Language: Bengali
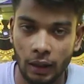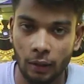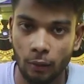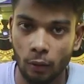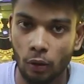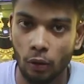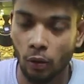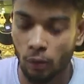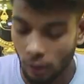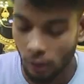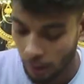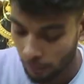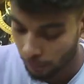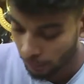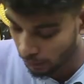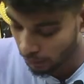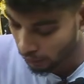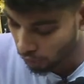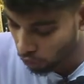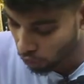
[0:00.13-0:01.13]
দেখাবো
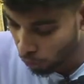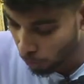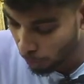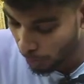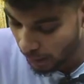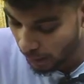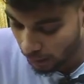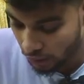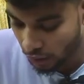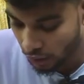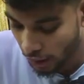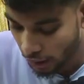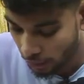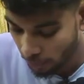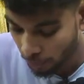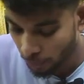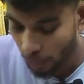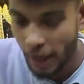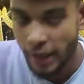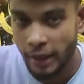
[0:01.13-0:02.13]
আপনাদের জন্য মিল্কশেক
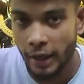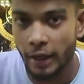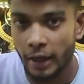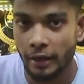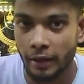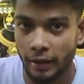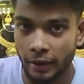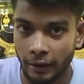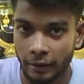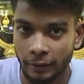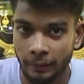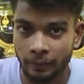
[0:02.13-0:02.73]
পাইকারি রেটে